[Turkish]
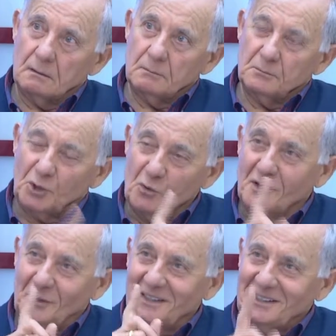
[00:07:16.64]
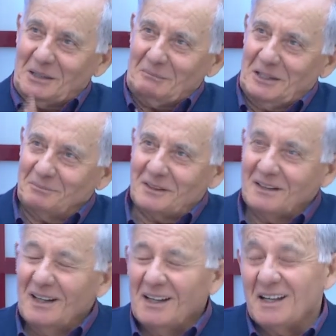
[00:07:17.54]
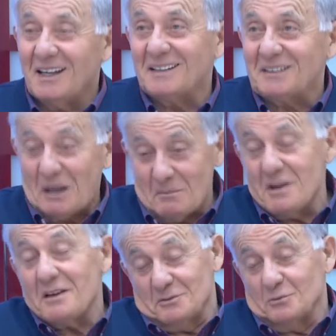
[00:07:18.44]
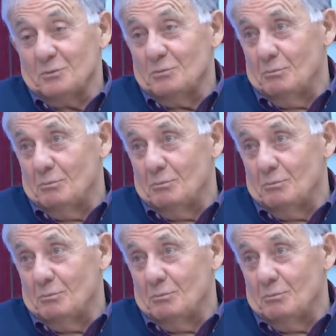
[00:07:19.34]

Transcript: Bir de o var ona dikkat hani etmek. olanı e, görmek e, tabii, onların